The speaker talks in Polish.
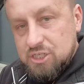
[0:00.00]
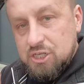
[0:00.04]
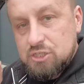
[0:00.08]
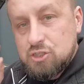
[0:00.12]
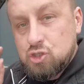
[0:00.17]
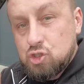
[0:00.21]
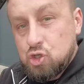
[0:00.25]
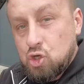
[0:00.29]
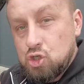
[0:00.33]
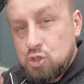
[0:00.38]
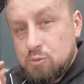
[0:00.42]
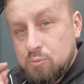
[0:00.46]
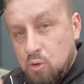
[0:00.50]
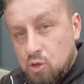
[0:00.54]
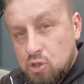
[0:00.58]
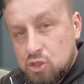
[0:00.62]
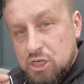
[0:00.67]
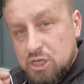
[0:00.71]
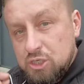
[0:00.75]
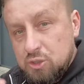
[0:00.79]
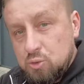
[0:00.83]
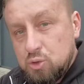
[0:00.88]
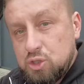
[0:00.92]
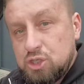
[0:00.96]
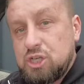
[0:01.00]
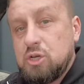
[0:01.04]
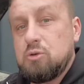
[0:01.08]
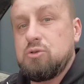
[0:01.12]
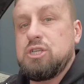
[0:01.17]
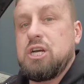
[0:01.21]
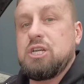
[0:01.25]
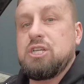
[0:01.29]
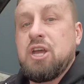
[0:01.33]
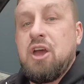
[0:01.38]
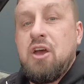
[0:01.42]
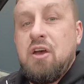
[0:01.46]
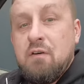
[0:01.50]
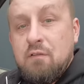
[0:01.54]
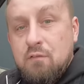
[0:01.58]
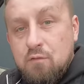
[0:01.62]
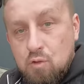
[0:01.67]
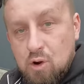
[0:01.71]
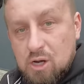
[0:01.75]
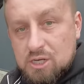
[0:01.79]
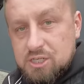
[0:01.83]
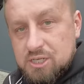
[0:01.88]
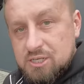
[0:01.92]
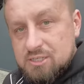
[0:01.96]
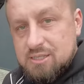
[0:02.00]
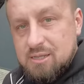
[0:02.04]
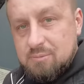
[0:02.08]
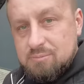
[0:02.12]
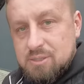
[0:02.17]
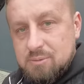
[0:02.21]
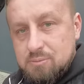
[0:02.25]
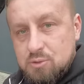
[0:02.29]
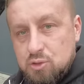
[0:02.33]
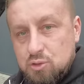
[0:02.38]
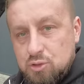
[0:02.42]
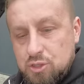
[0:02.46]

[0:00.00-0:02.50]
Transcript: że coś może już się dziać właśnie z tamtym